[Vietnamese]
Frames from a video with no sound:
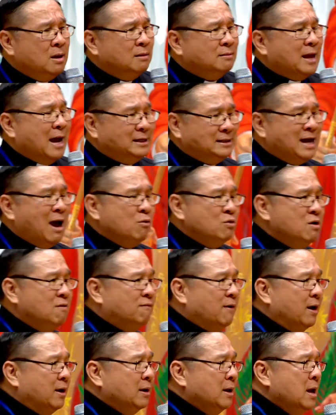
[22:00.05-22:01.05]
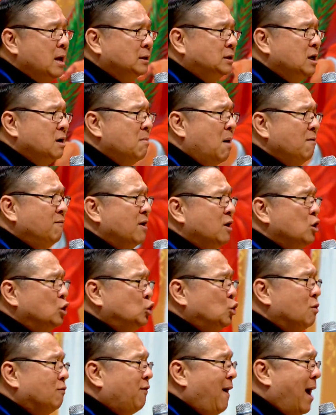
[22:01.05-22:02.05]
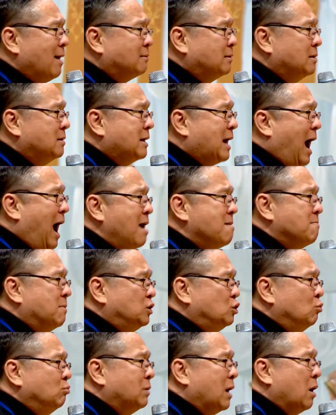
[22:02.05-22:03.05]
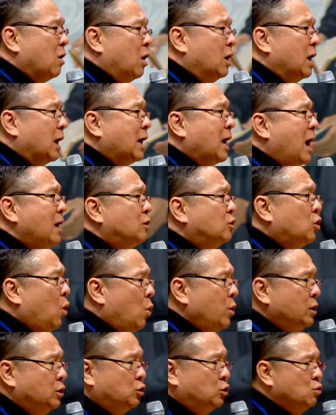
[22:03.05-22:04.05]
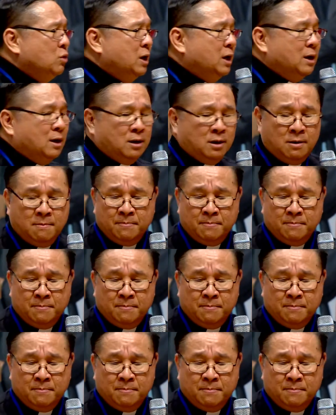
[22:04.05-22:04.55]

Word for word: Tại sao như vậy? Thưa, bởi vì nó xuất phát từ cái mà chúng ta gọi là cái tôi nghĩa.